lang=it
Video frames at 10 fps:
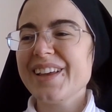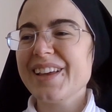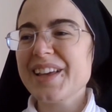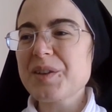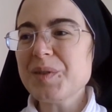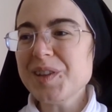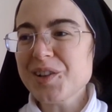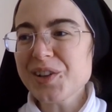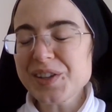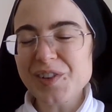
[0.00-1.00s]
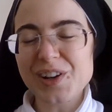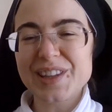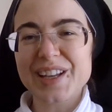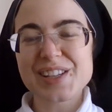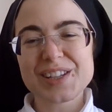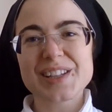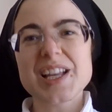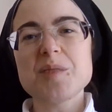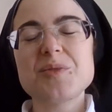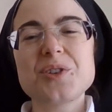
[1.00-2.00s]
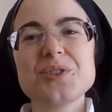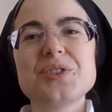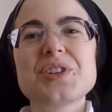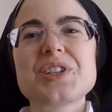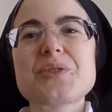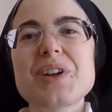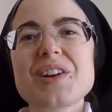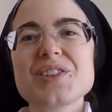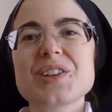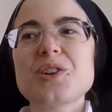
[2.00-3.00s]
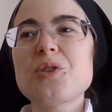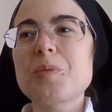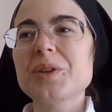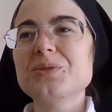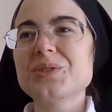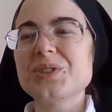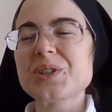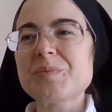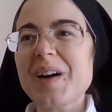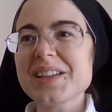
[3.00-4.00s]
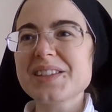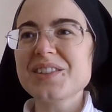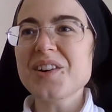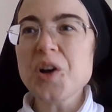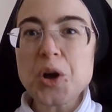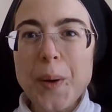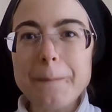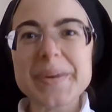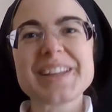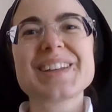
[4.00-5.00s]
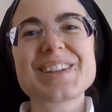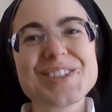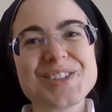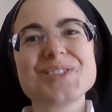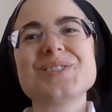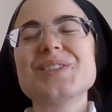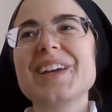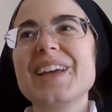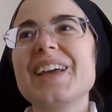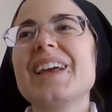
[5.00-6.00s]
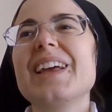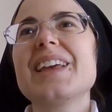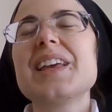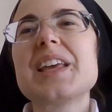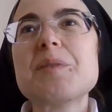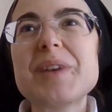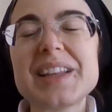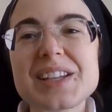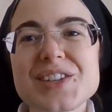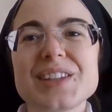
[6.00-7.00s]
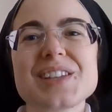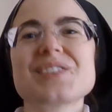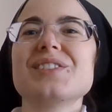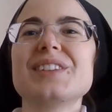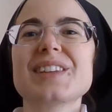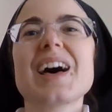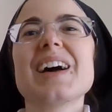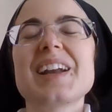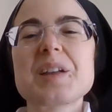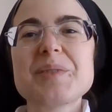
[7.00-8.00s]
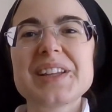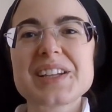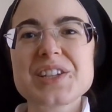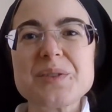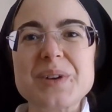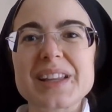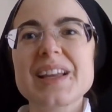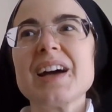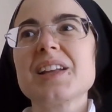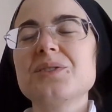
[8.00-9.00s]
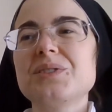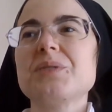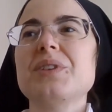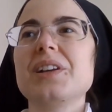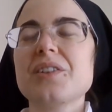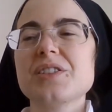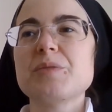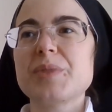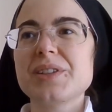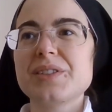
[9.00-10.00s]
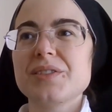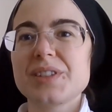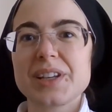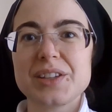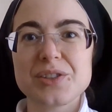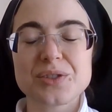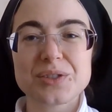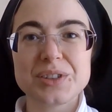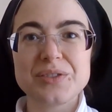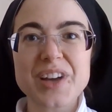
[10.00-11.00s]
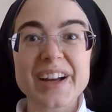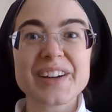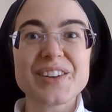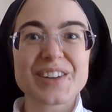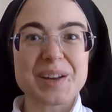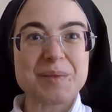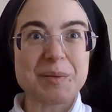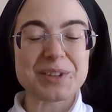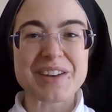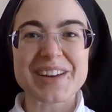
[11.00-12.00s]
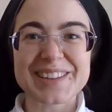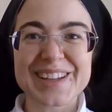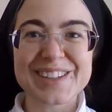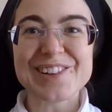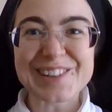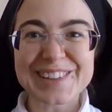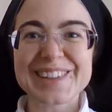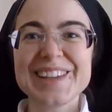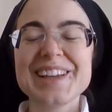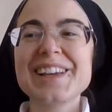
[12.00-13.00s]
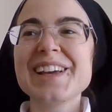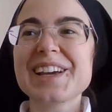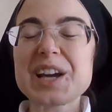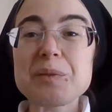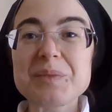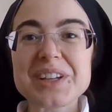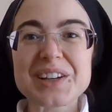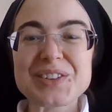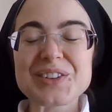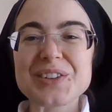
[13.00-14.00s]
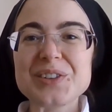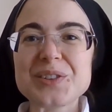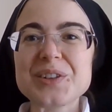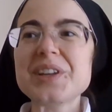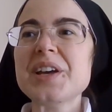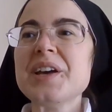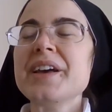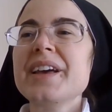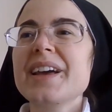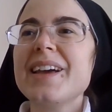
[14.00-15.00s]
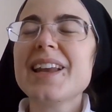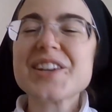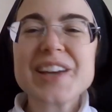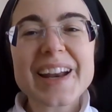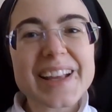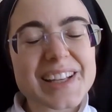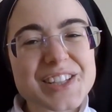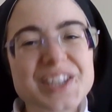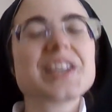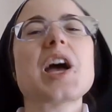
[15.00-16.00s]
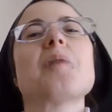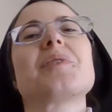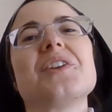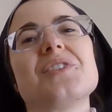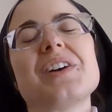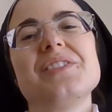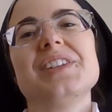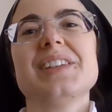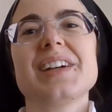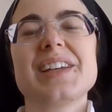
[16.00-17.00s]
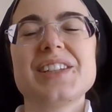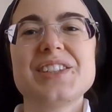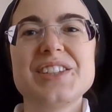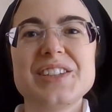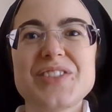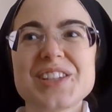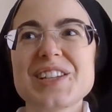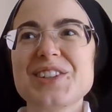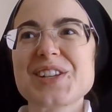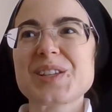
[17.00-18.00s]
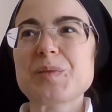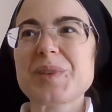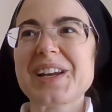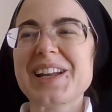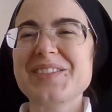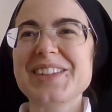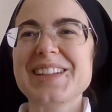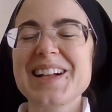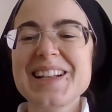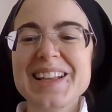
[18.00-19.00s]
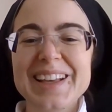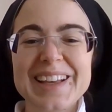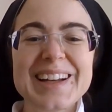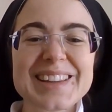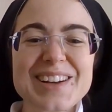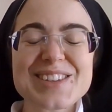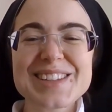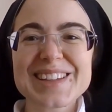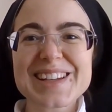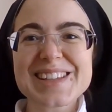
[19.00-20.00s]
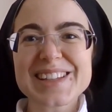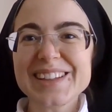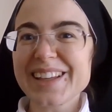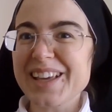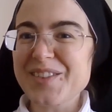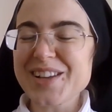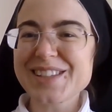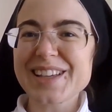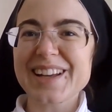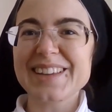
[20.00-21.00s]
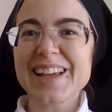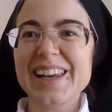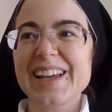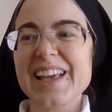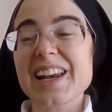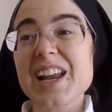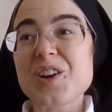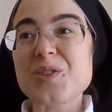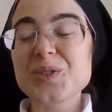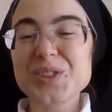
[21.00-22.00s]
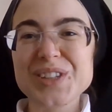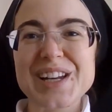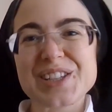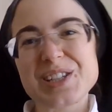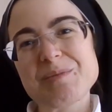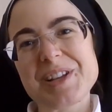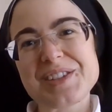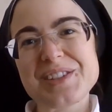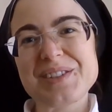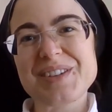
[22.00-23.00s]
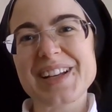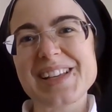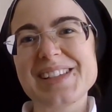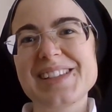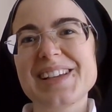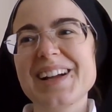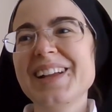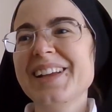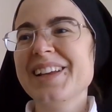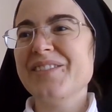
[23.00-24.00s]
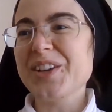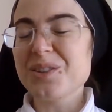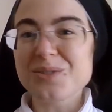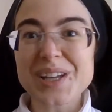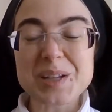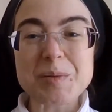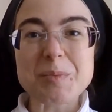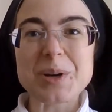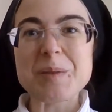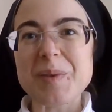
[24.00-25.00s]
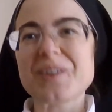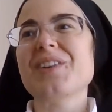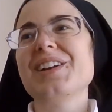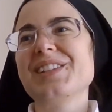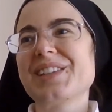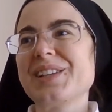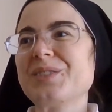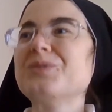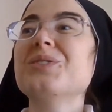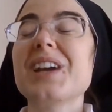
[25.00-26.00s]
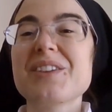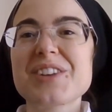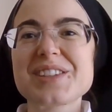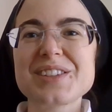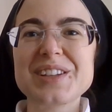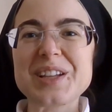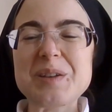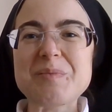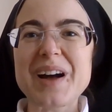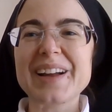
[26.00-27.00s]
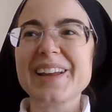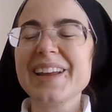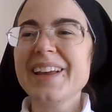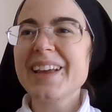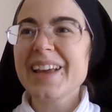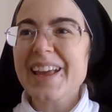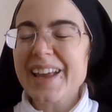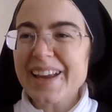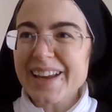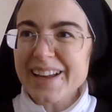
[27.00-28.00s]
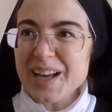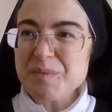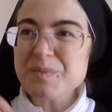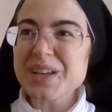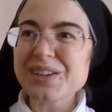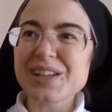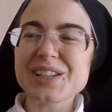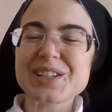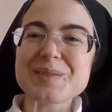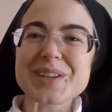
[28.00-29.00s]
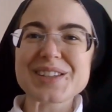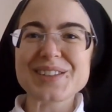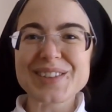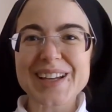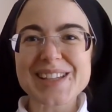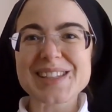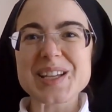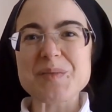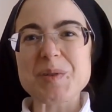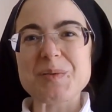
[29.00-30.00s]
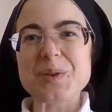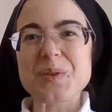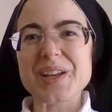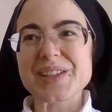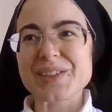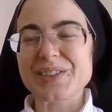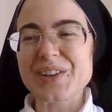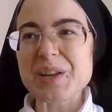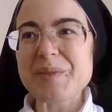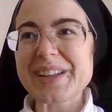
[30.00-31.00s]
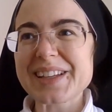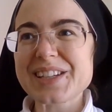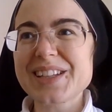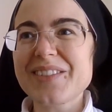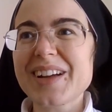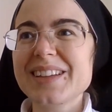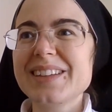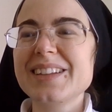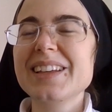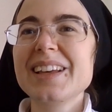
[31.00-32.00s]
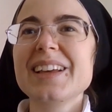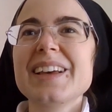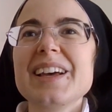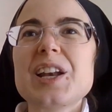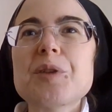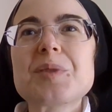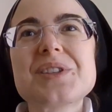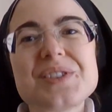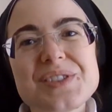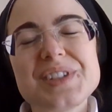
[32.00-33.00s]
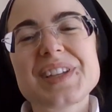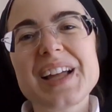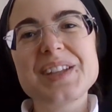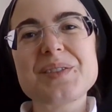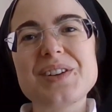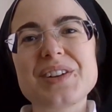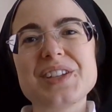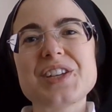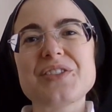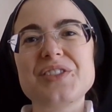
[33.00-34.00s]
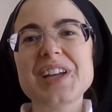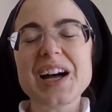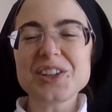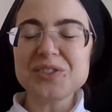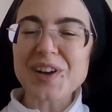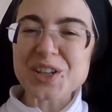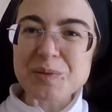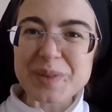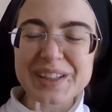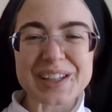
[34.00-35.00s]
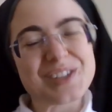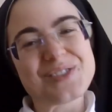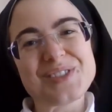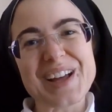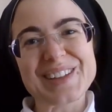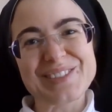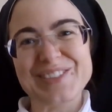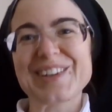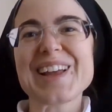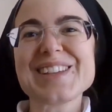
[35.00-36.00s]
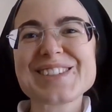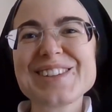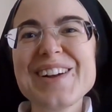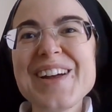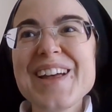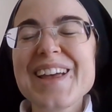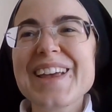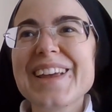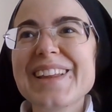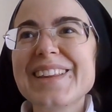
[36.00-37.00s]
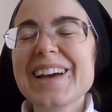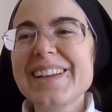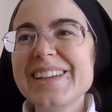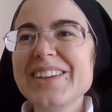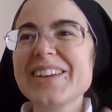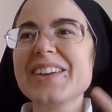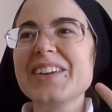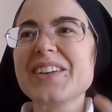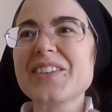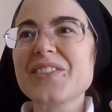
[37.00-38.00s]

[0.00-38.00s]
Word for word: E, e quindi ogni volta che ci rendiamo conto che c'è qualcosa che occupa tutto lo spazio, metterlo giù e, e, rimetterci ad ascoltare, rimetterci a guardare tutte quelle cose preziose che ci sono di fianco, che abbiamo davanti agli occhi, che camminano con noi e lasciare che ci riaprano la vita, che ci facciano riscoprire la vita. E l'altra cosa interessante è che questo in realtà è, la, è il racconto della celebrazione eucaristica, vengono usate proprio le parole, le scritture, la frazione del pane e il cammino della celebrazione eucaristica è proprio questo, no? rimetterci davanti la preziosità di quello che ci ha affidato, farci mettere giù un attimo il resto e da lì,